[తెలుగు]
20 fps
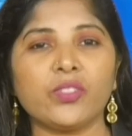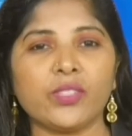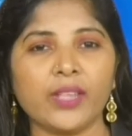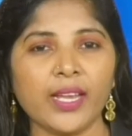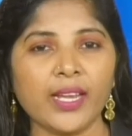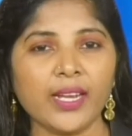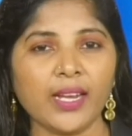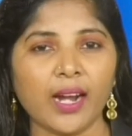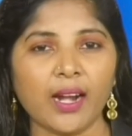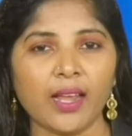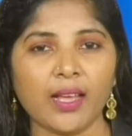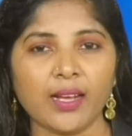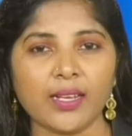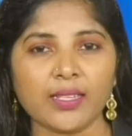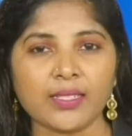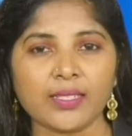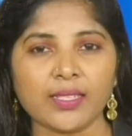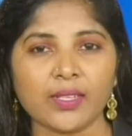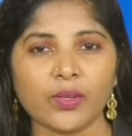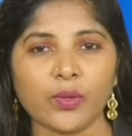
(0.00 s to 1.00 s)

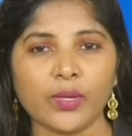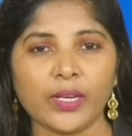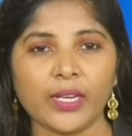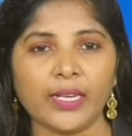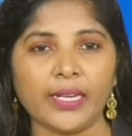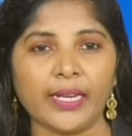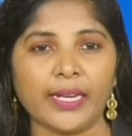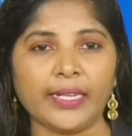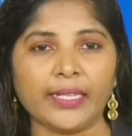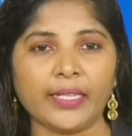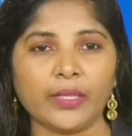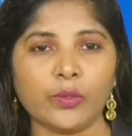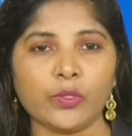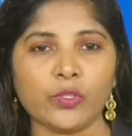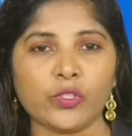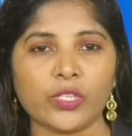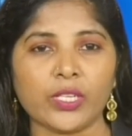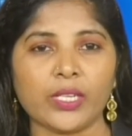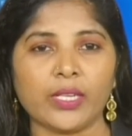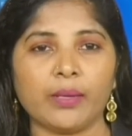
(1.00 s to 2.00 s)
శ్రీకాళహస్తిలోని నేటి
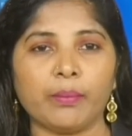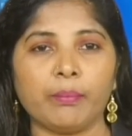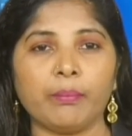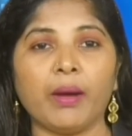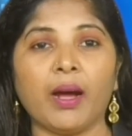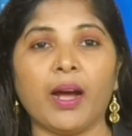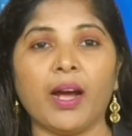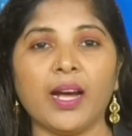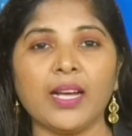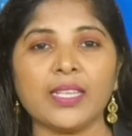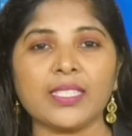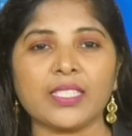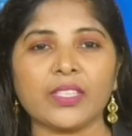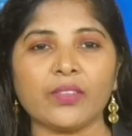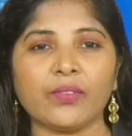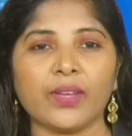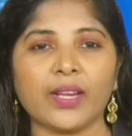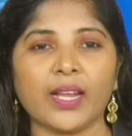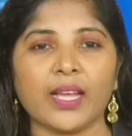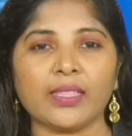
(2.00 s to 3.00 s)
నుంచి
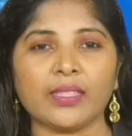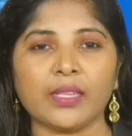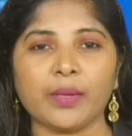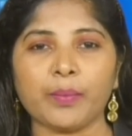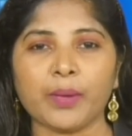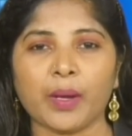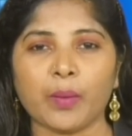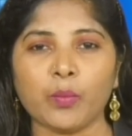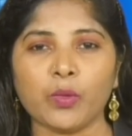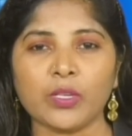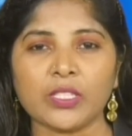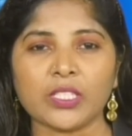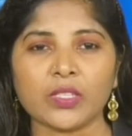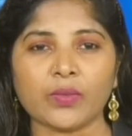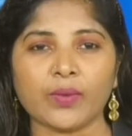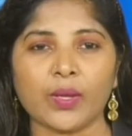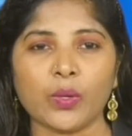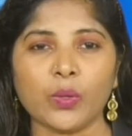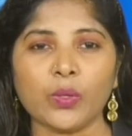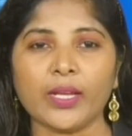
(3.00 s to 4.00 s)
మహాశివరాత్రి
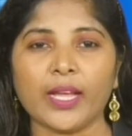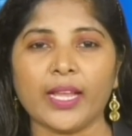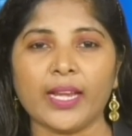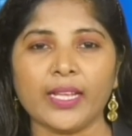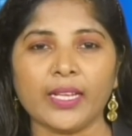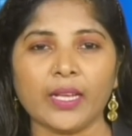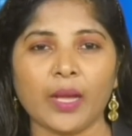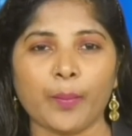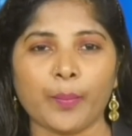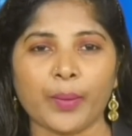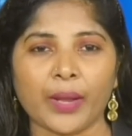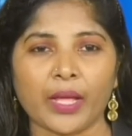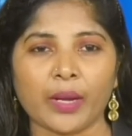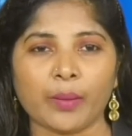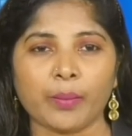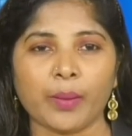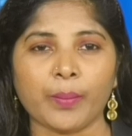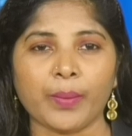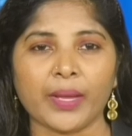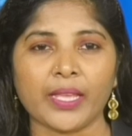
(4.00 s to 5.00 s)
బ్రహ్మోత్సవాలు ఘనంగా
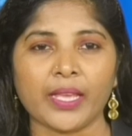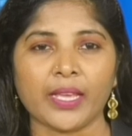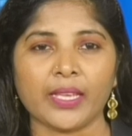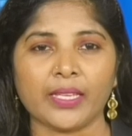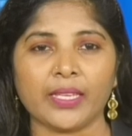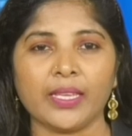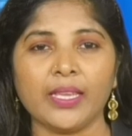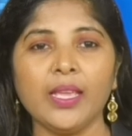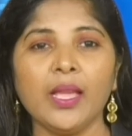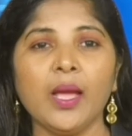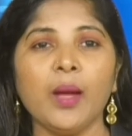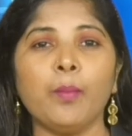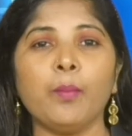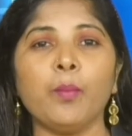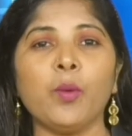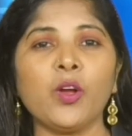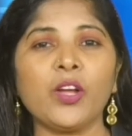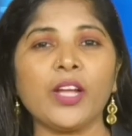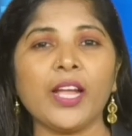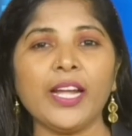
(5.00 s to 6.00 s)
ప్రారంభమయ్యాయి
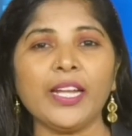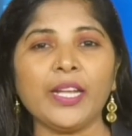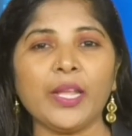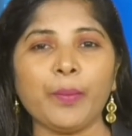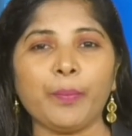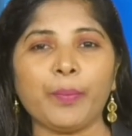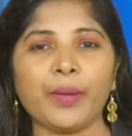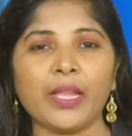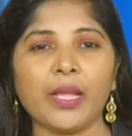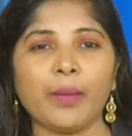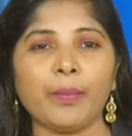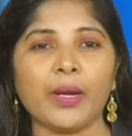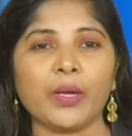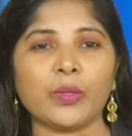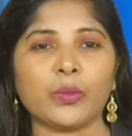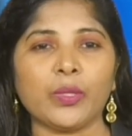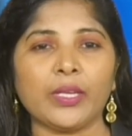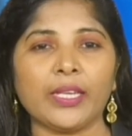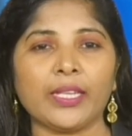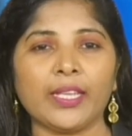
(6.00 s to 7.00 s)
ముక్కంటి ప్రియ
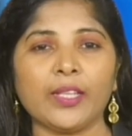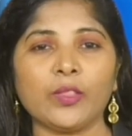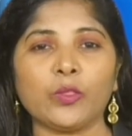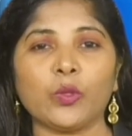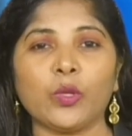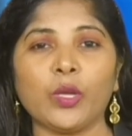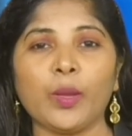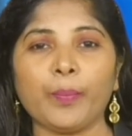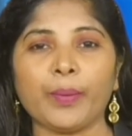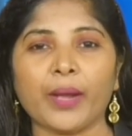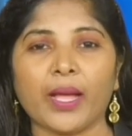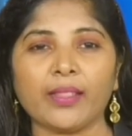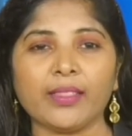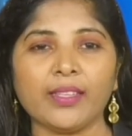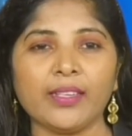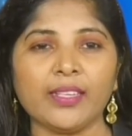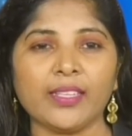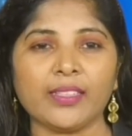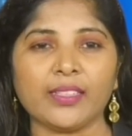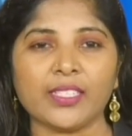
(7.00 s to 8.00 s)
భక్తునికి తొలి
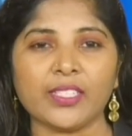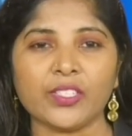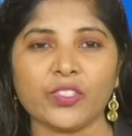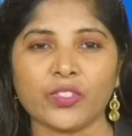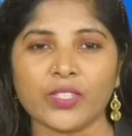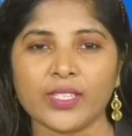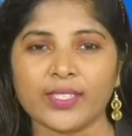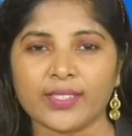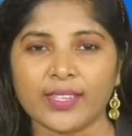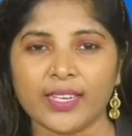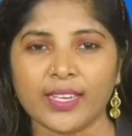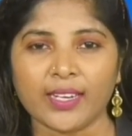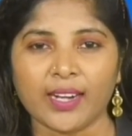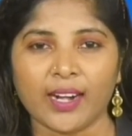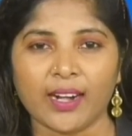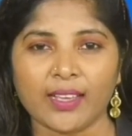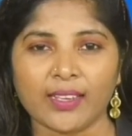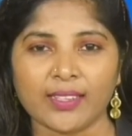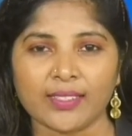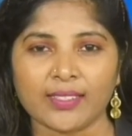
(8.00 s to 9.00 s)
ప్రాధాన్యత ఇచ్చే
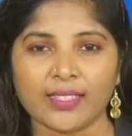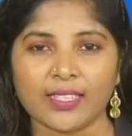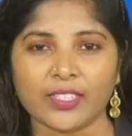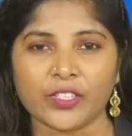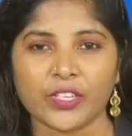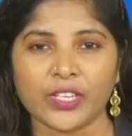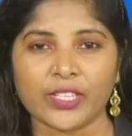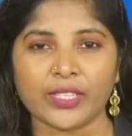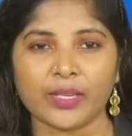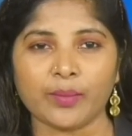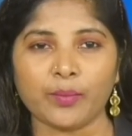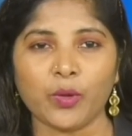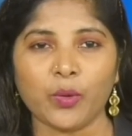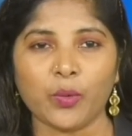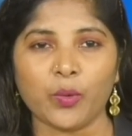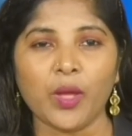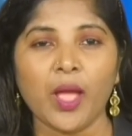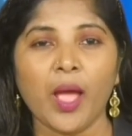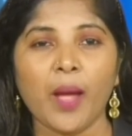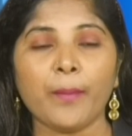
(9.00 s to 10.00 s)
శ్రీకాళహస్తి క్షేత్రంలో
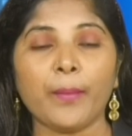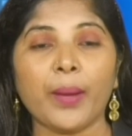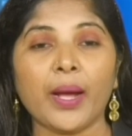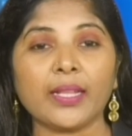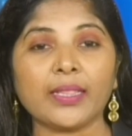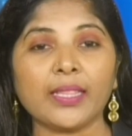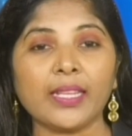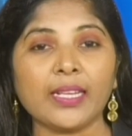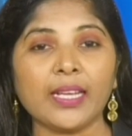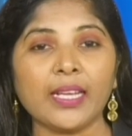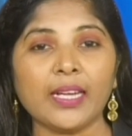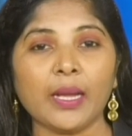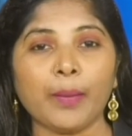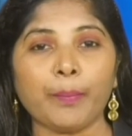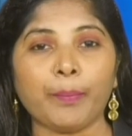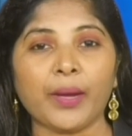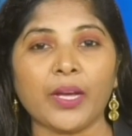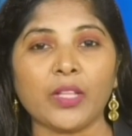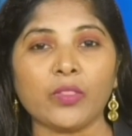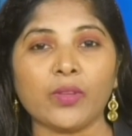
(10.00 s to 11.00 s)
భక్త
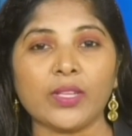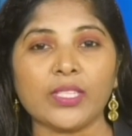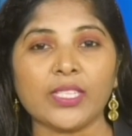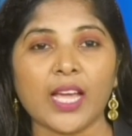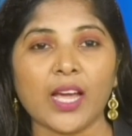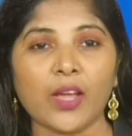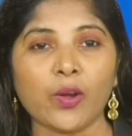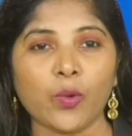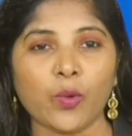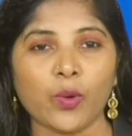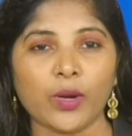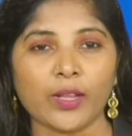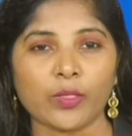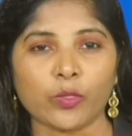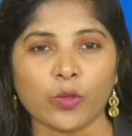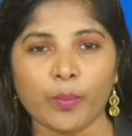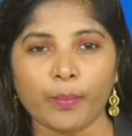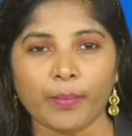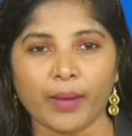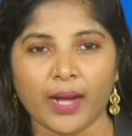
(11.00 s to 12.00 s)
కన్నప్ప
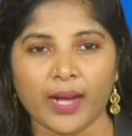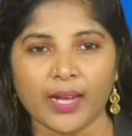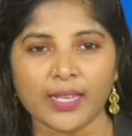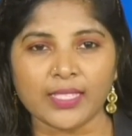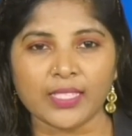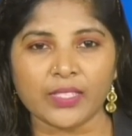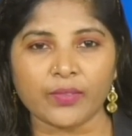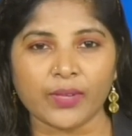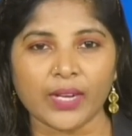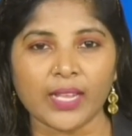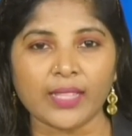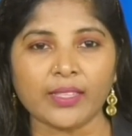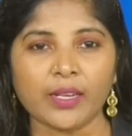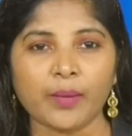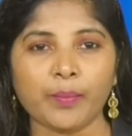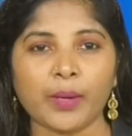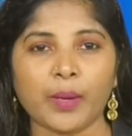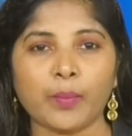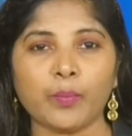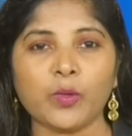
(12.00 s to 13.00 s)
ధ్వజారోహణతో మహాశివరాత్రి
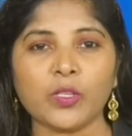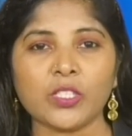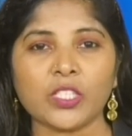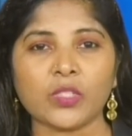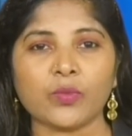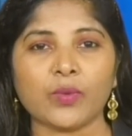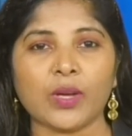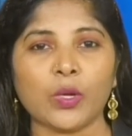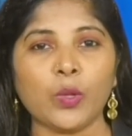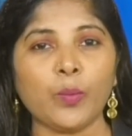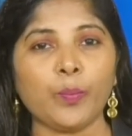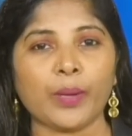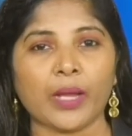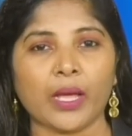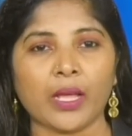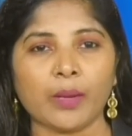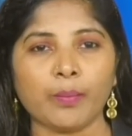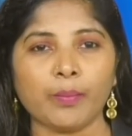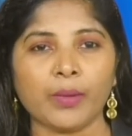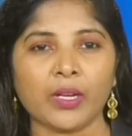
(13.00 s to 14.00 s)
బ్రహ్మోత్సవాలు
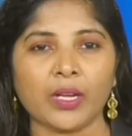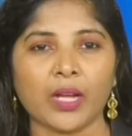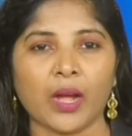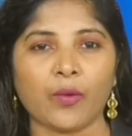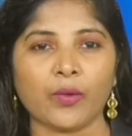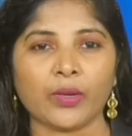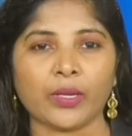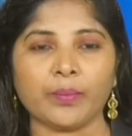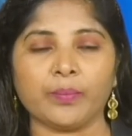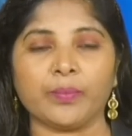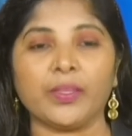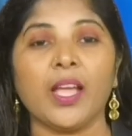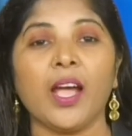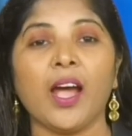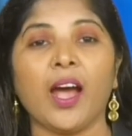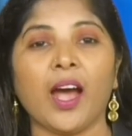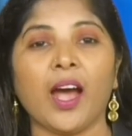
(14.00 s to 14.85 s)
ప్రారంభం కావటం